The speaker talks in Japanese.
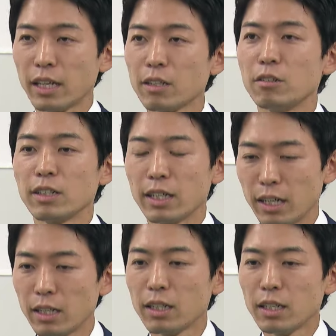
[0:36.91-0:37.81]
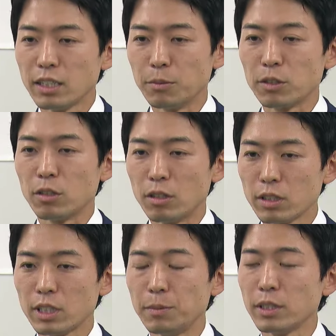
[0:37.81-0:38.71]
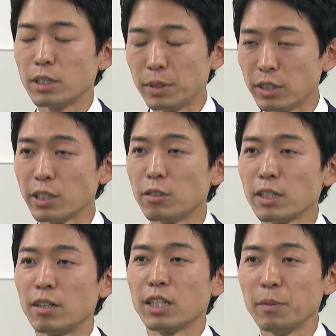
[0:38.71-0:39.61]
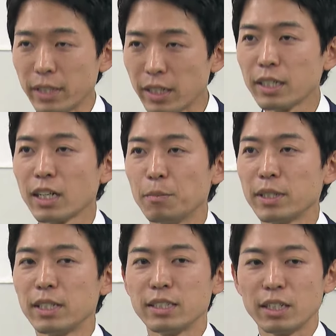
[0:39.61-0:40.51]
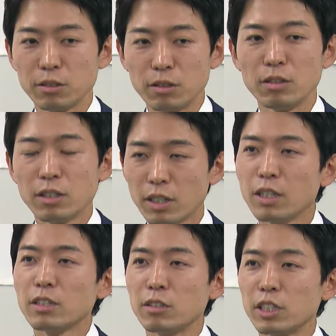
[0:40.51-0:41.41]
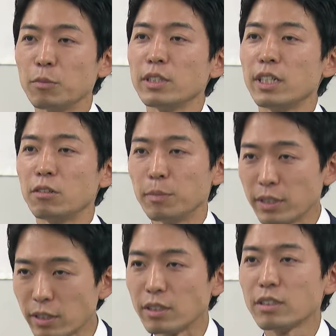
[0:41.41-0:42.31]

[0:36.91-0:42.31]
これから地元清水静岡のために頑張っていきたいとそういう気持ちでおります